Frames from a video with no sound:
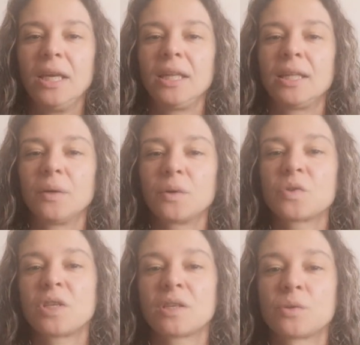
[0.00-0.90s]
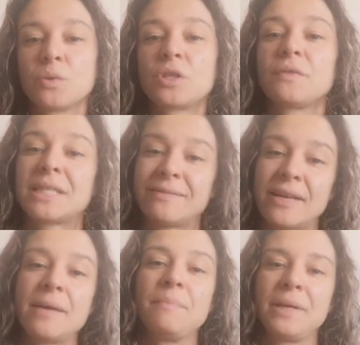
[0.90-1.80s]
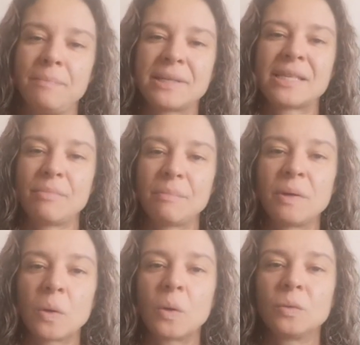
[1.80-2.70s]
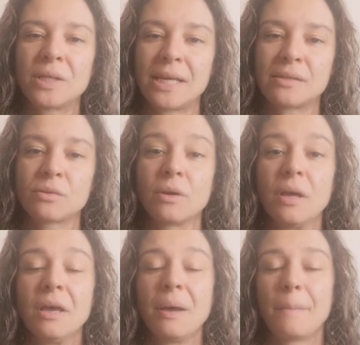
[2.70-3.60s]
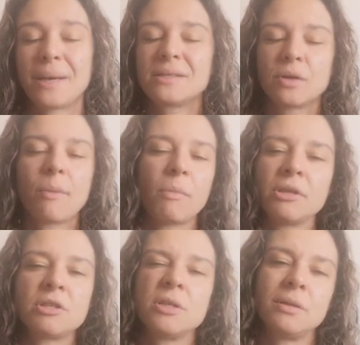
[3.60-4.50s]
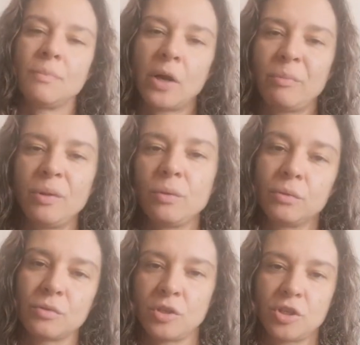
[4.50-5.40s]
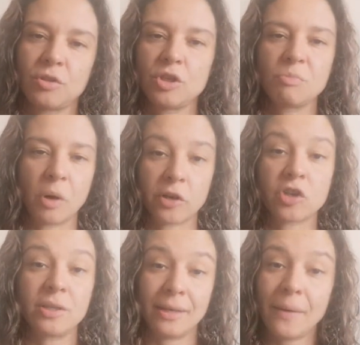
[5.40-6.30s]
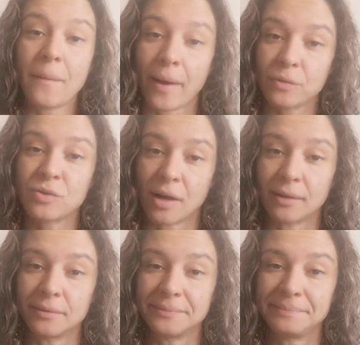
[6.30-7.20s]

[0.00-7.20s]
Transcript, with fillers: Então, não se assuste, você vai perceber pelo contexto. Mas normalmente, mórbido no sentido de morte não é usado.